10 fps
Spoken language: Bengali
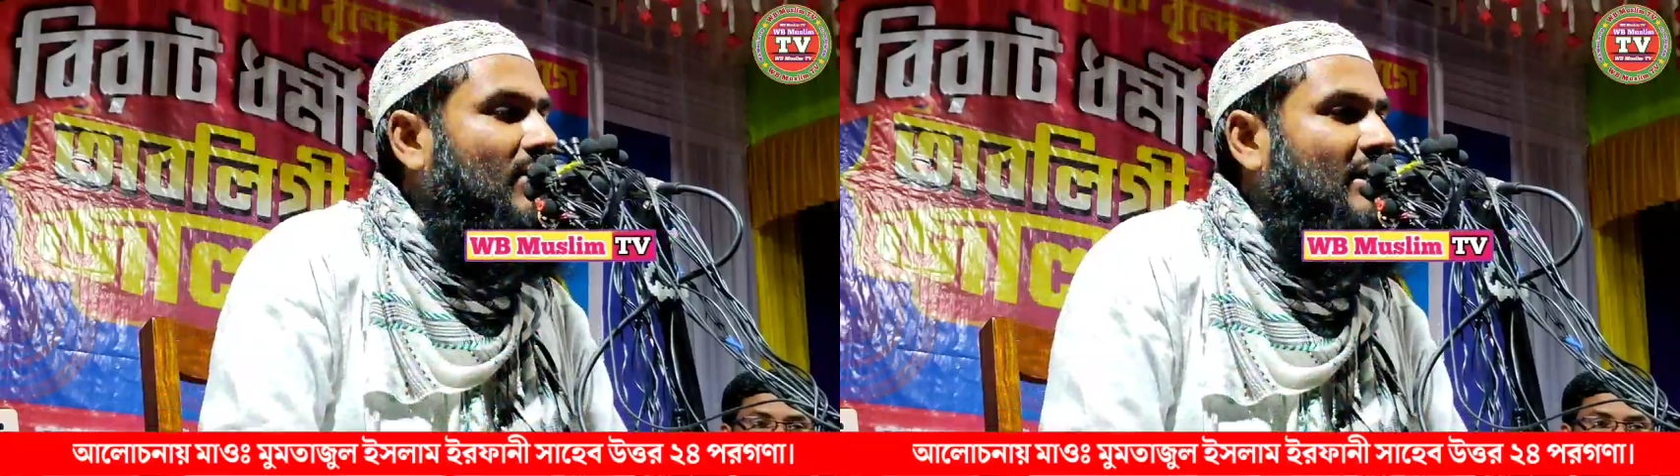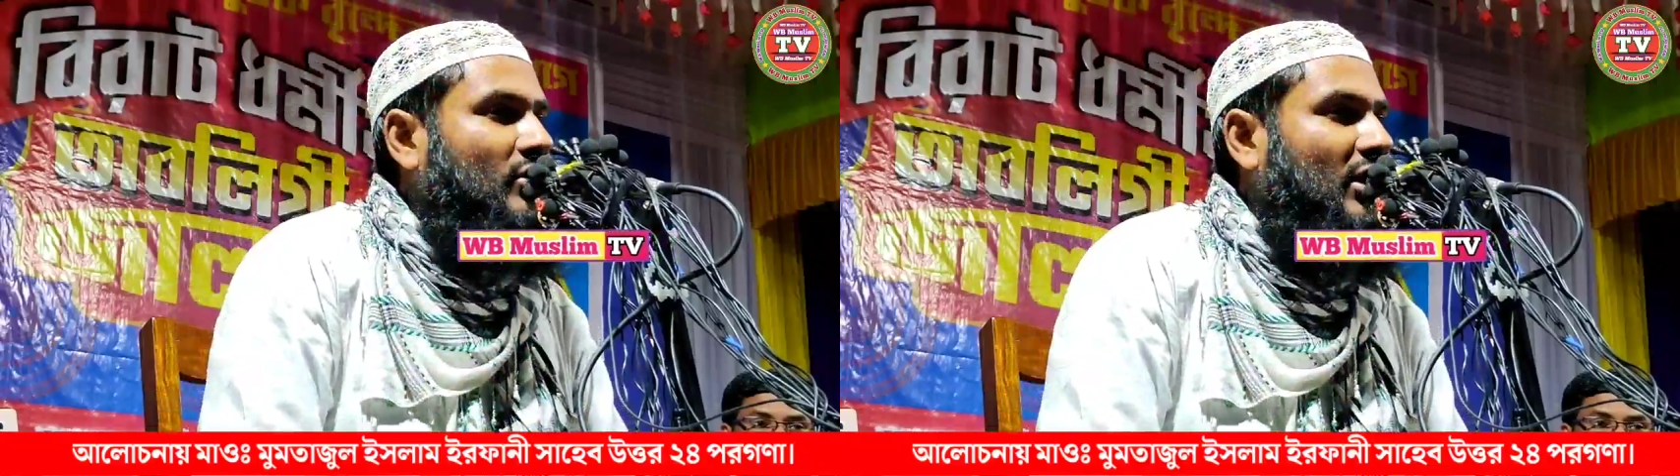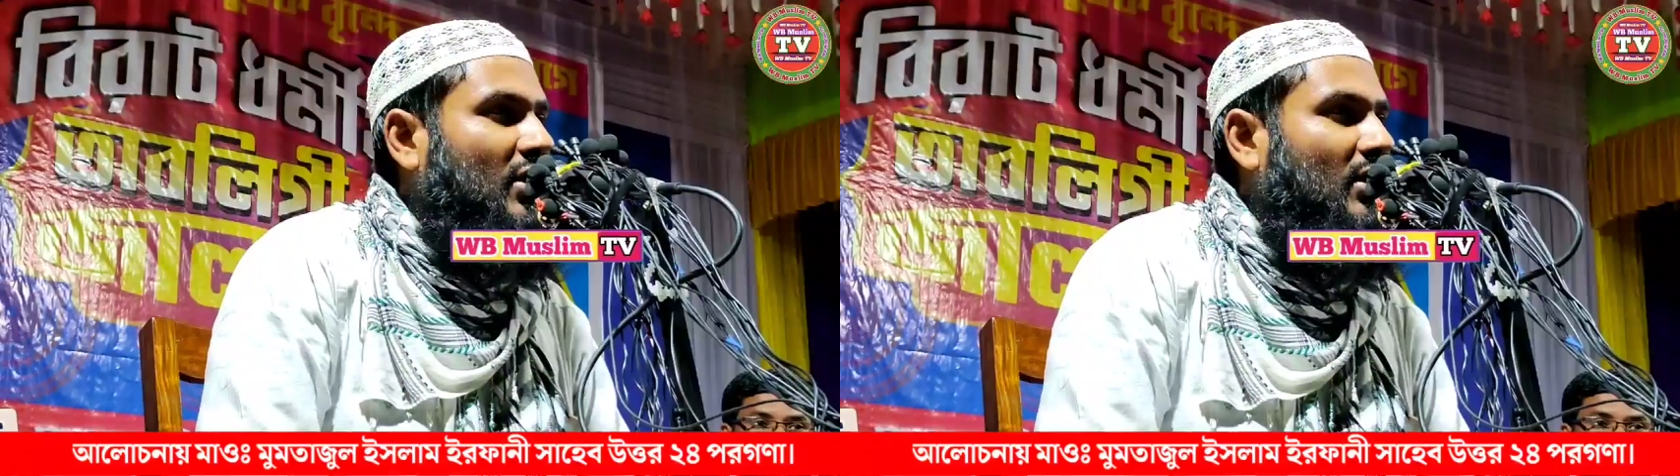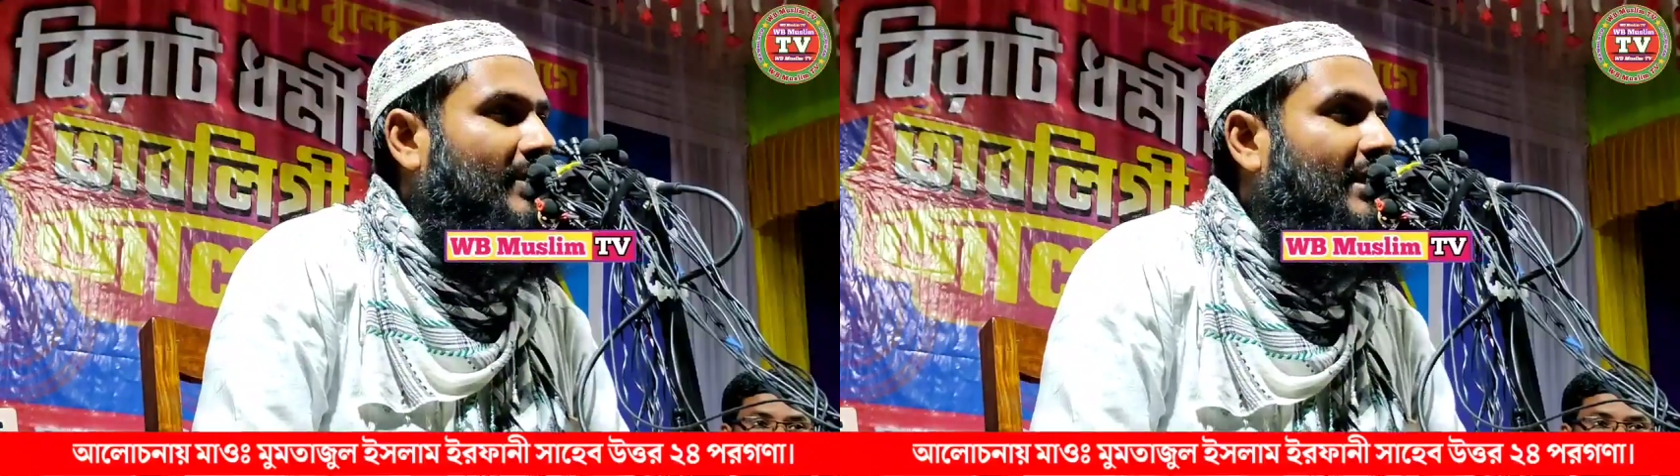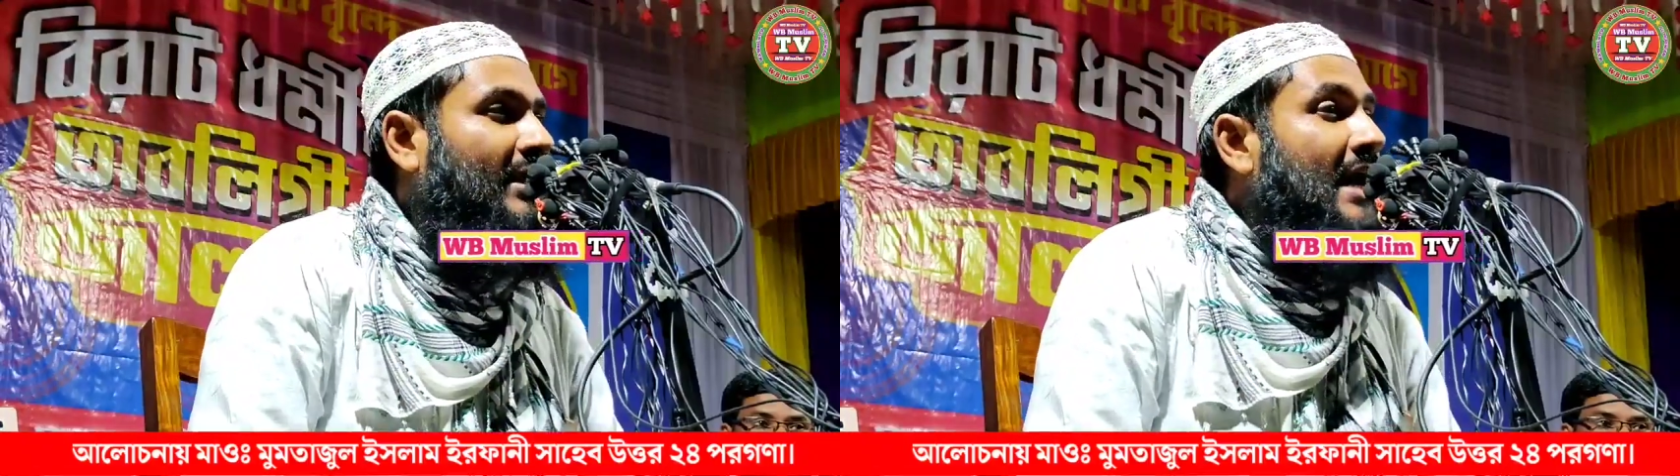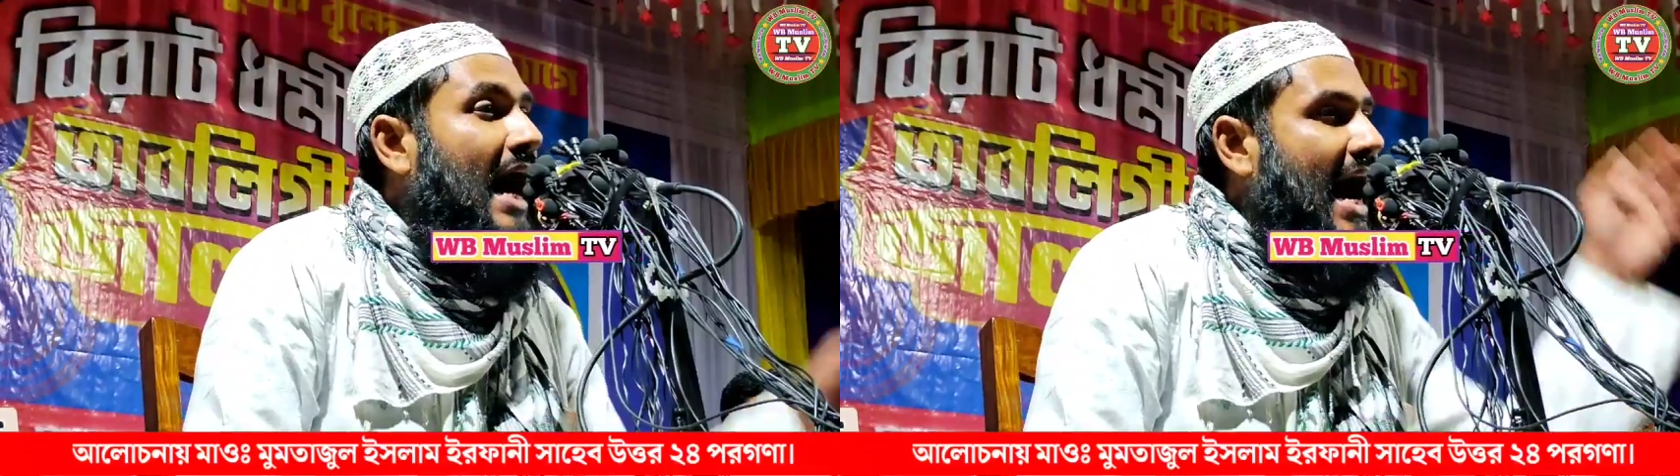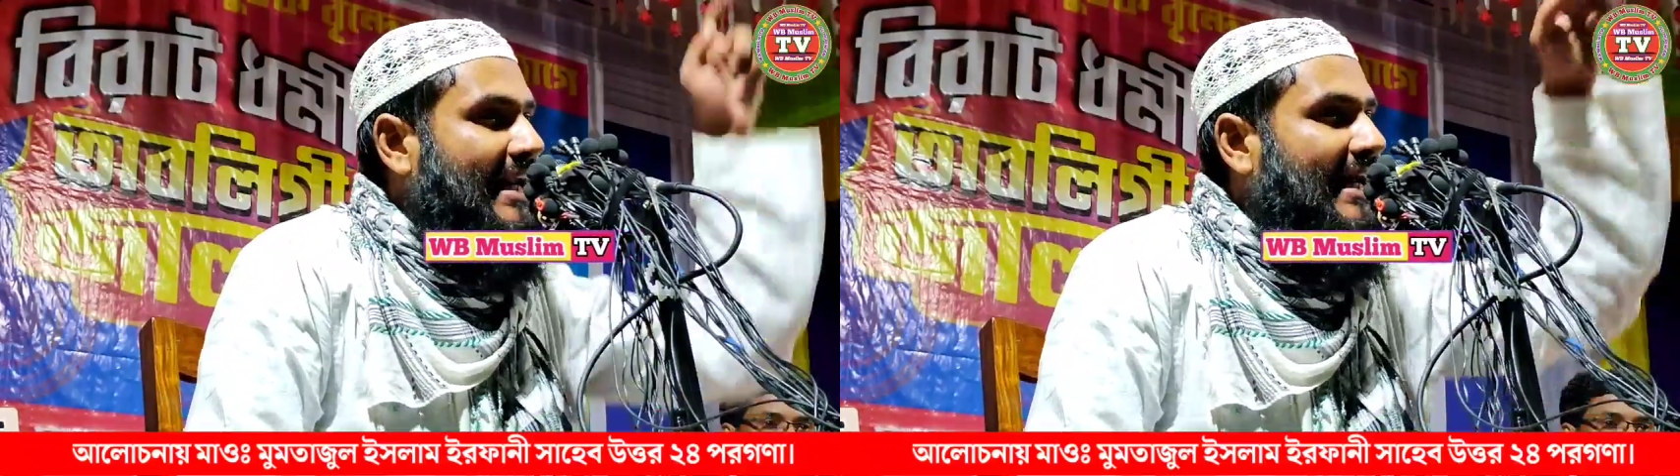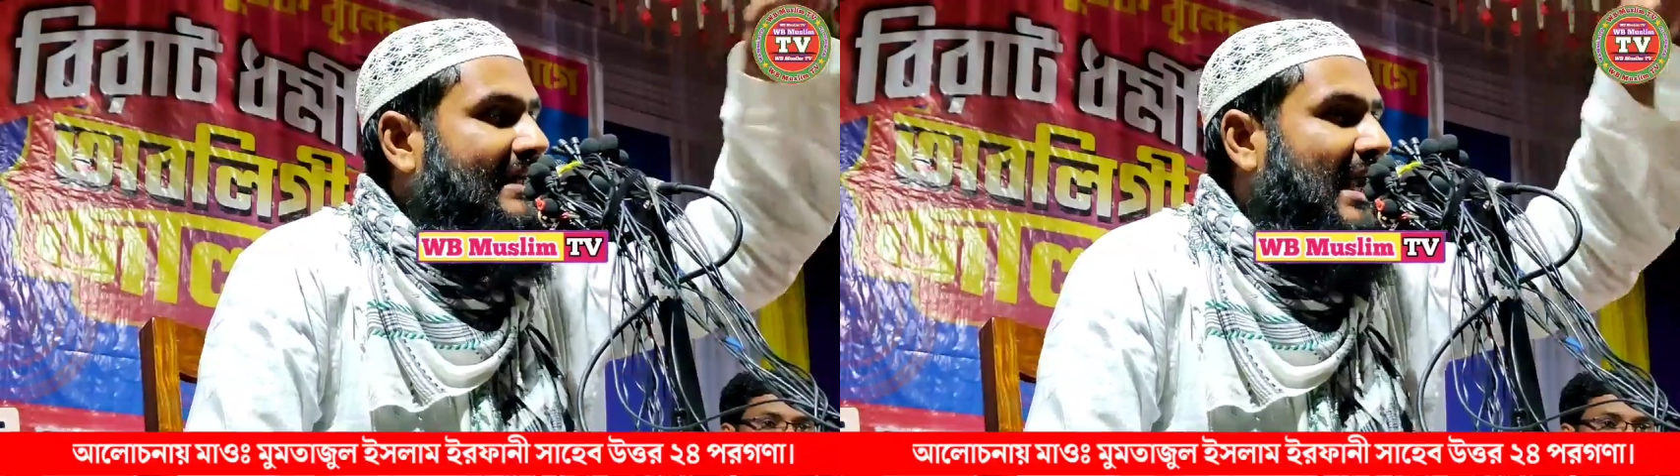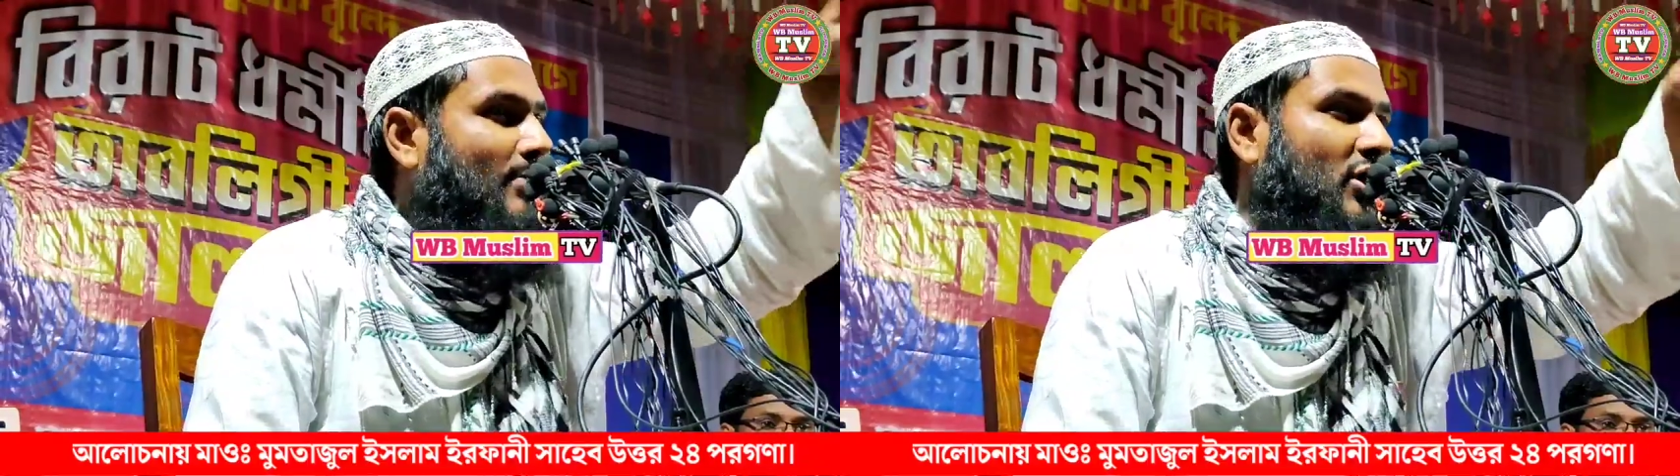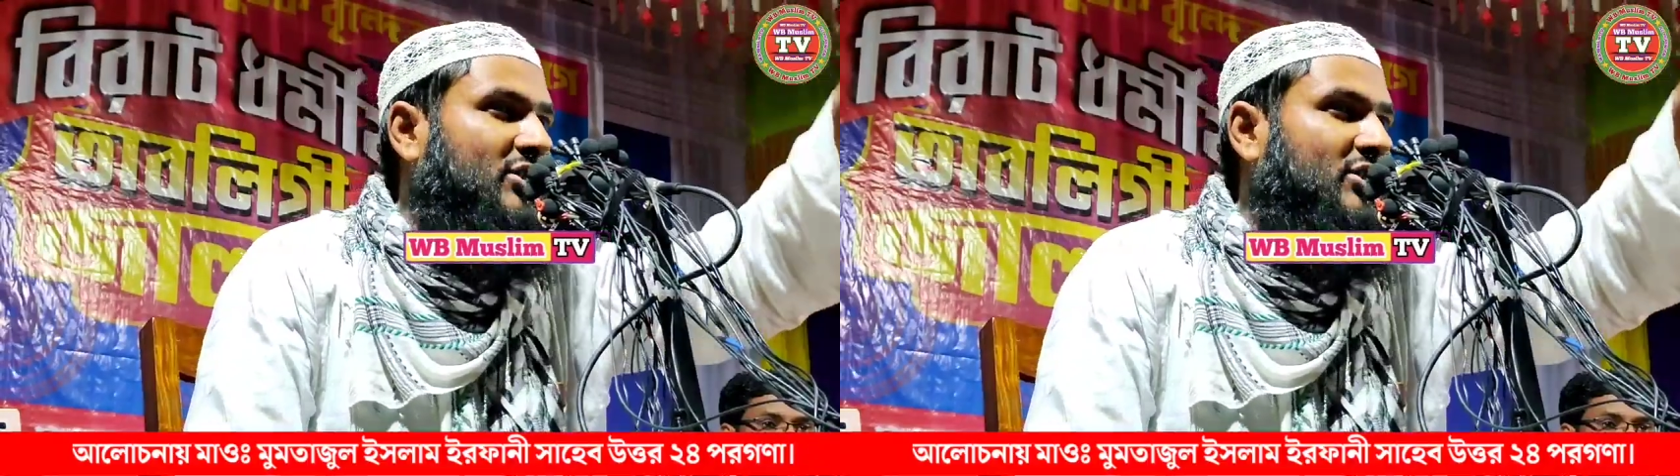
তেলাবাত করা হবে আর একটা